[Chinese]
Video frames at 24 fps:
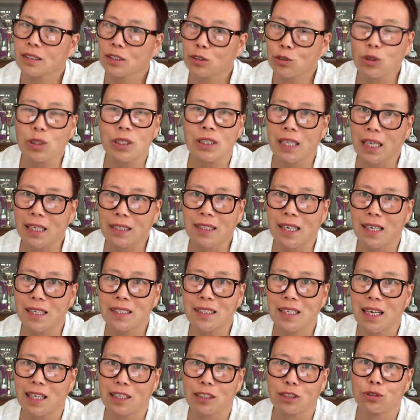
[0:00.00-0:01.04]
所以他才
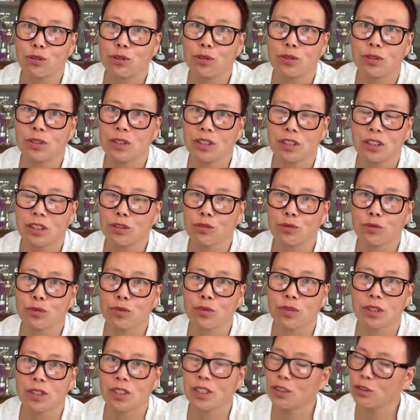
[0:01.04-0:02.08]
下得去这
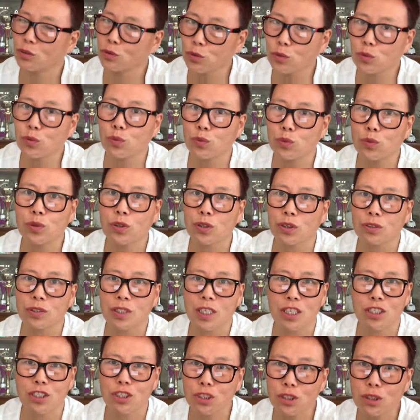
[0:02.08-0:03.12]
种这种毒手。
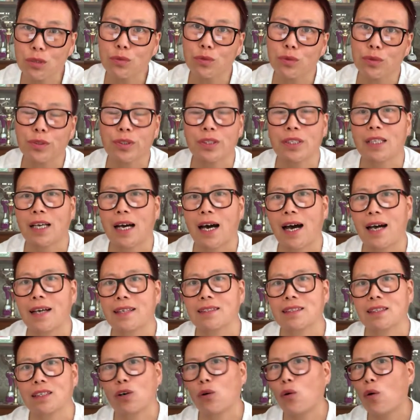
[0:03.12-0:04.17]
才十五岁的
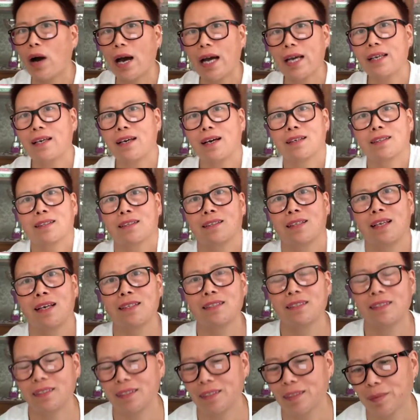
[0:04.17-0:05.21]
孩子，花一样的
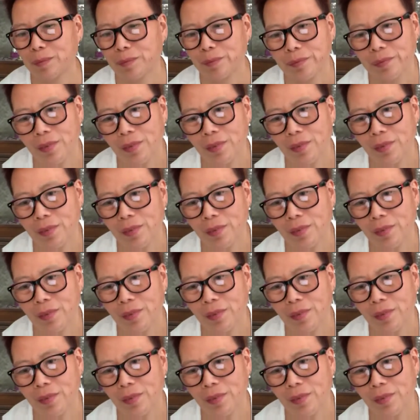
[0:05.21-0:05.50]
年纪，